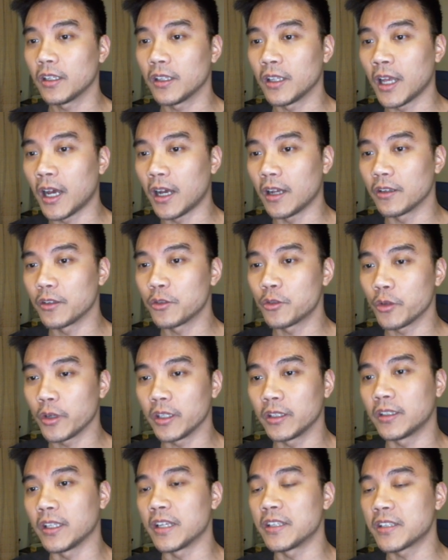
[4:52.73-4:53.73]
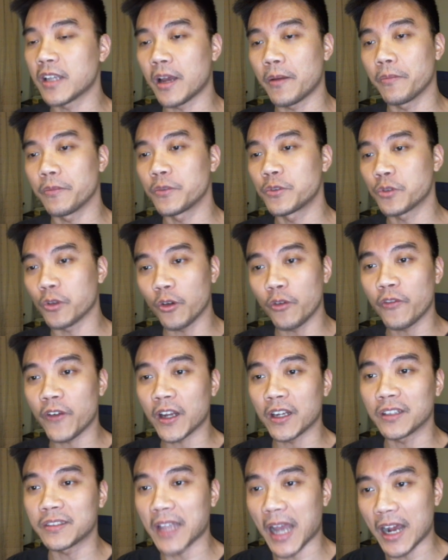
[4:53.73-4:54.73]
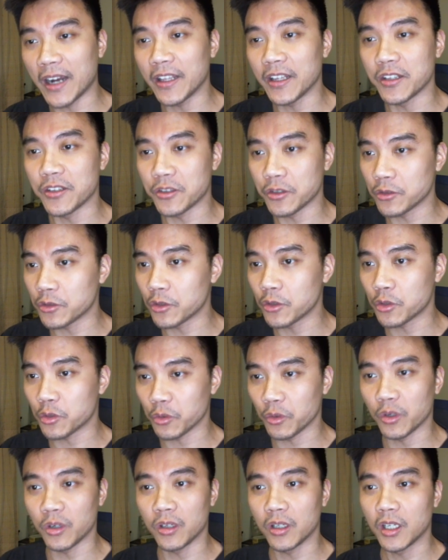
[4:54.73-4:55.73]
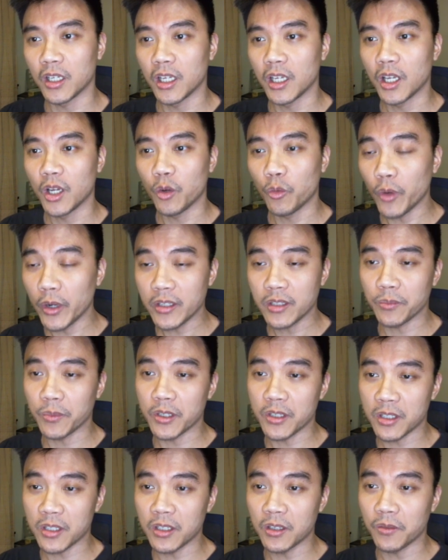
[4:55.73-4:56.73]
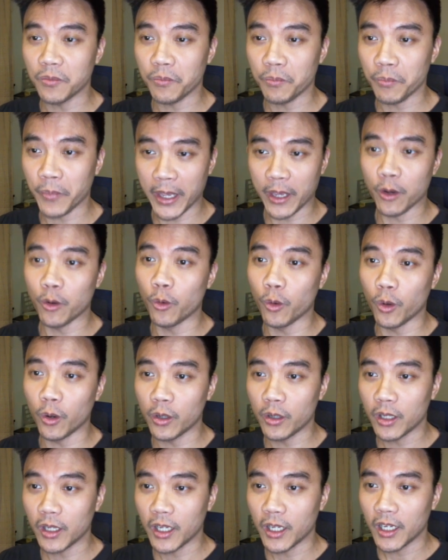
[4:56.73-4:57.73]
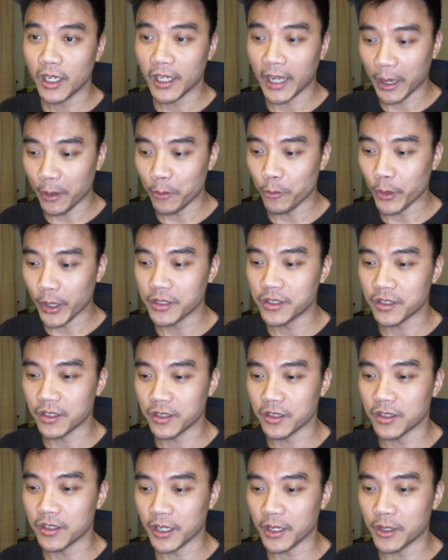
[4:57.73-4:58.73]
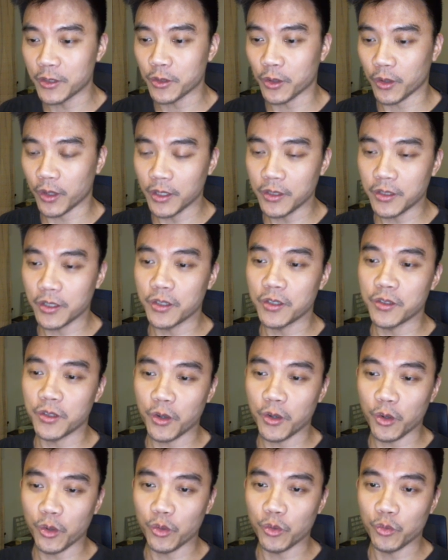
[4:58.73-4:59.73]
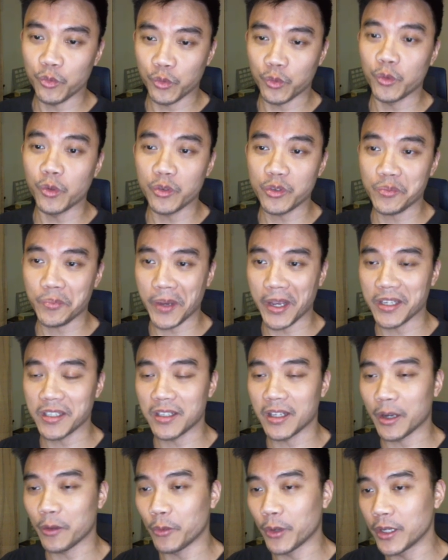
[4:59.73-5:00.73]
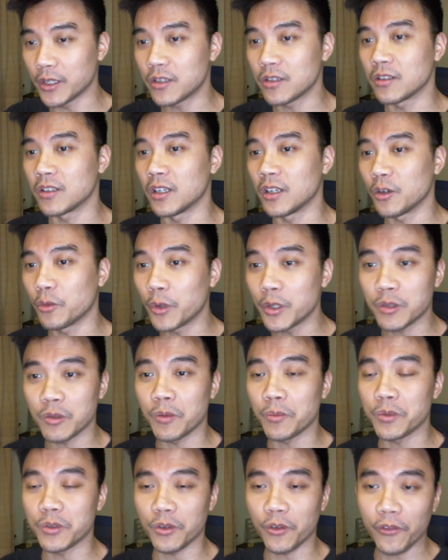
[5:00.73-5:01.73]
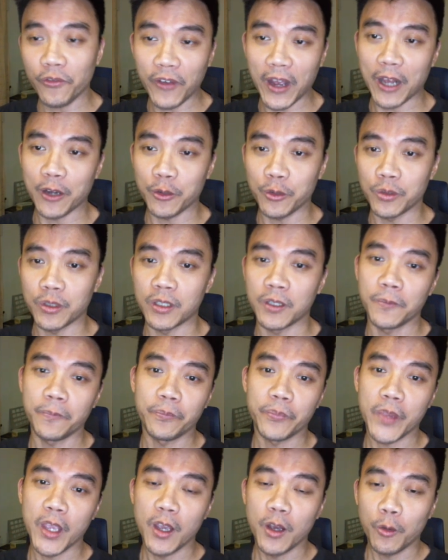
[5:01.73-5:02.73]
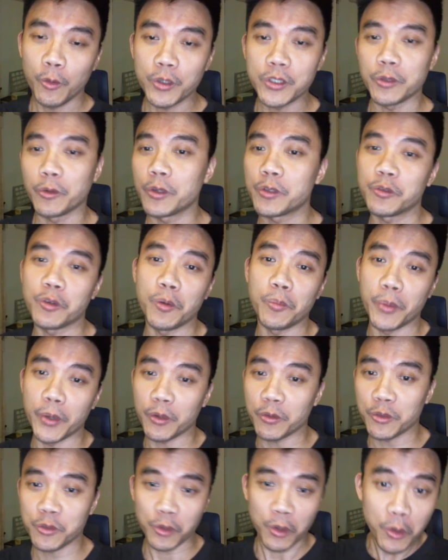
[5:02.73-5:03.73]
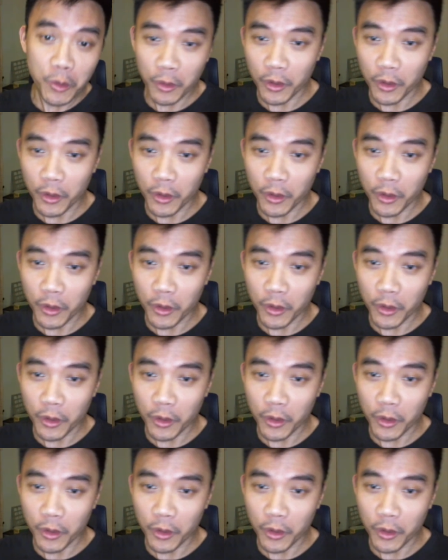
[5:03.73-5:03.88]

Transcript: 那所以等一下中方的打脸就是说，为什么是美国来维持这一种，而且是用 rule space 来维持呢？为什么不是用法律呢？或者为什么不用中